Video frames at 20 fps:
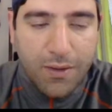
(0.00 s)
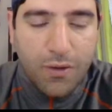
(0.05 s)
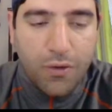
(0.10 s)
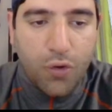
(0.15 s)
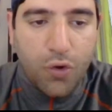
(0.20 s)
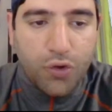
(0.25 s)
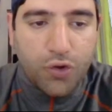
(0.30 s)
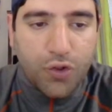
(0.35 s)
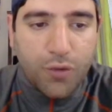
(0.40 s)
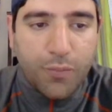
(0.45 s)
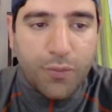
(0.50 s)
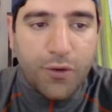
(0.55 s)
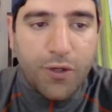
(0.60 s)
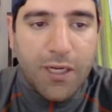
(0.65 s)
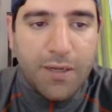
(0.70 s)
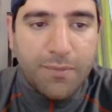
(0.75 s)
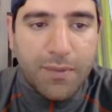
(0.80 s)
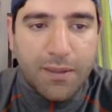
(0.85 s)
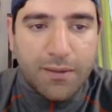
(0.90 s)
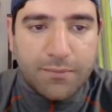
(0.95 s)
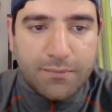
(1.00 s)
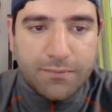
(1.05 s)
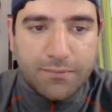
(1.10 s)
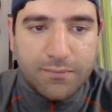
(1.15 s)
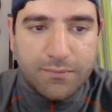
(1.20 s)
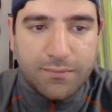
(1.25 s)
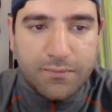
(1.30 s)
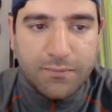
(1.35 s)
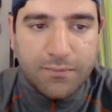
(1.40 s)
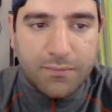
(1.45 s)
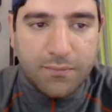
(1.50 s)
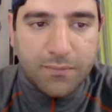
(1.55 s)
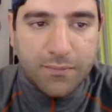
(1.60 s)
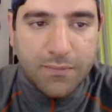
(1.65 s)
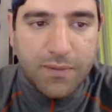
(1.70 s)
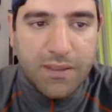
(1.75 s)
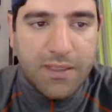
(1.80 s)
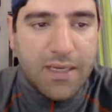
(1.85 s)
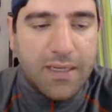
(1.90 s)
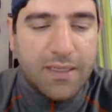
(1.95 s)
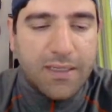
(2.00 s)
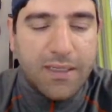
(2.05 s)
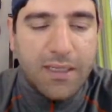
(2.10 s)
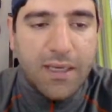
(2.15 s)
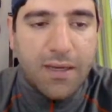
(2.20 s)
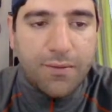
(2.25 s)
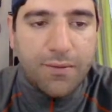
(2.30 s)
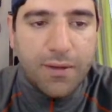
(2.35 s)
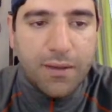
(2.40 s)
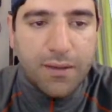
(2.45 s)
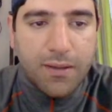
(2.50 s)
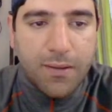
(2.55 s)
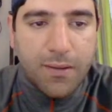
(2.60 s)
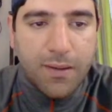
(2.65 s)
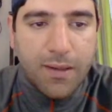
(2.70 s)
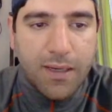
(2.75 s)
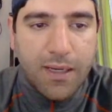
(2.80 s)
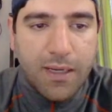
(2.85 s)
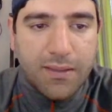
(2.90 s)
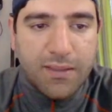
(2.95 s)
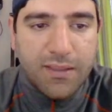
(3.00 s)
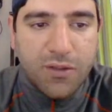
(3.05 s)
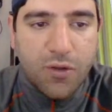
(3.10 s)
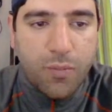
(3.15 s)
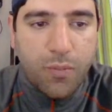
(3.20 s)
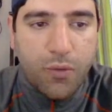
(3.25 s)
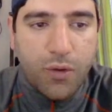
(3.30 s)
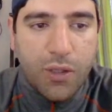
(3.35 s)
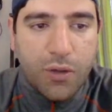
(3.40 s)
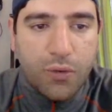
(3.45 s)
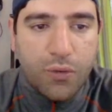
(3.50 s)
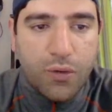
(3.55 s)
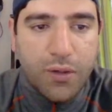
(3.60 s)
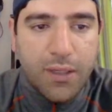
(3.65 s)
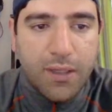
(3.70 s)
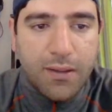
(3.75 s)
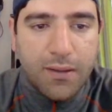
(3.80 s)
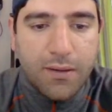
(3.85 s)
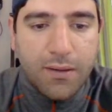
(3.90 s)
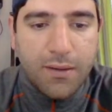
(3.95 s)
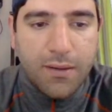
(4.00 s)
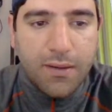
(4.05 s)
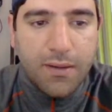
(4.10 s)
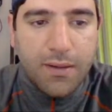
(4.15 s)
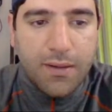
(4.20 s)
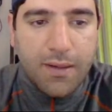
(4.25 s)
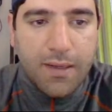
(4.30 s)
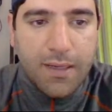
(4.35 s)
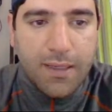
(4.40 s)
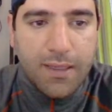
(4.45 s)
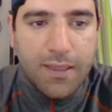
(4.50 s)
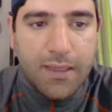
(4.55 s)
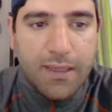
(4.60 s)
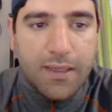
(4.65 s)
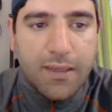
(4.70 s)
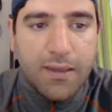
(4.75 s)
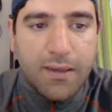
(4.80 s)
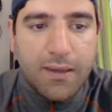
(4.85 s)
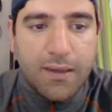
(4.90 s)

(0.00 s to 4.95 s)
otro problema. Y aquí a ver qué se nos puede ocurrir. Aquí